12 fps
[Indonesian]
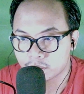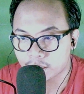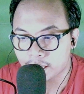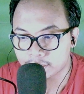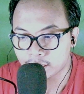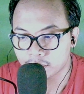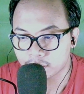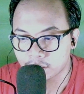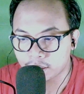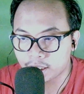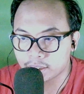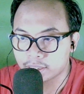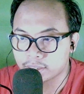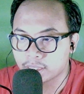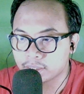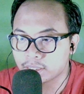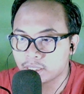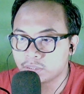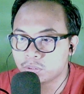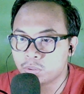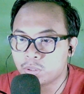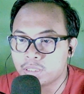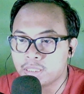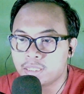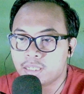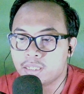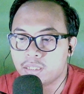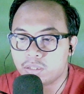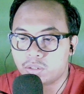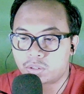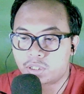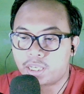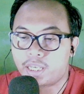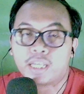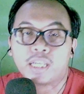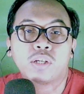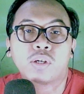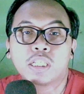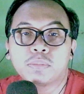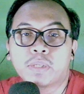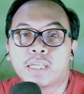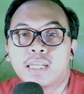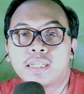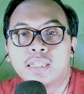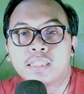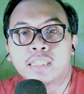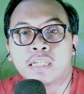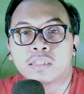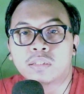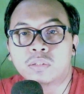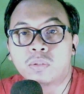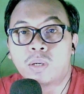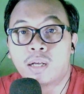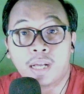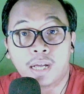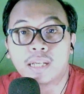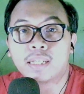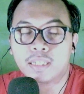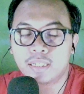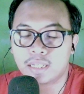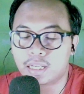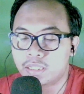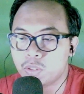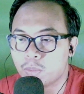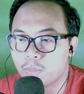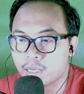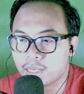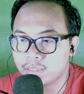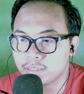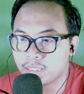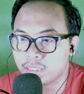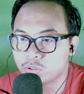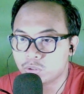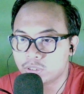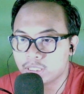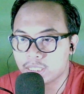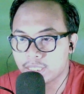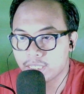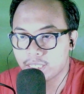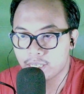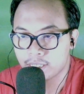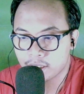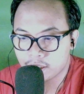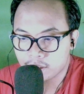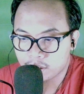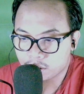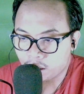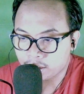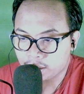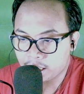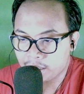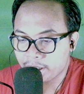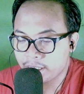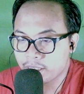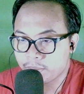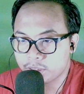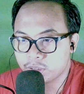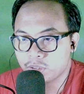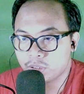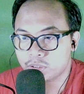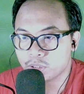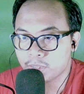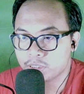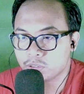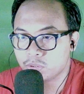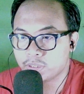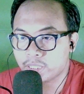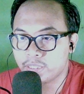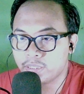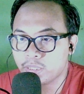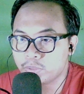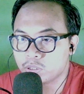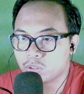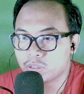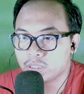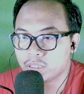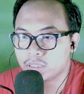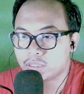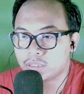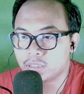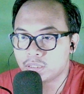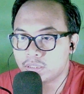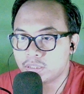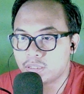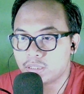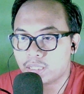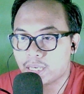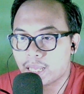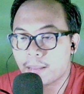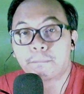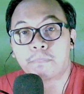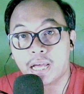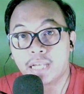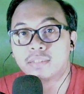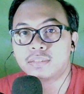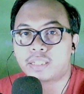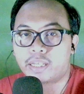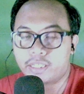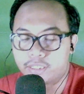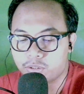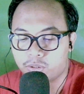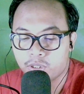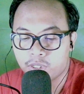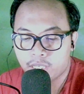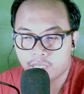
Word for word: Tes satu 2 tiga tes tes satu dua tiga Oke, hello guys, balik lagi di channel gua hari ini. Hari ini gua bakal ngelanjutin lagi ya. Nonton anime yang berjudul Sumat Sutra ini episode ke-8 kayak gitu.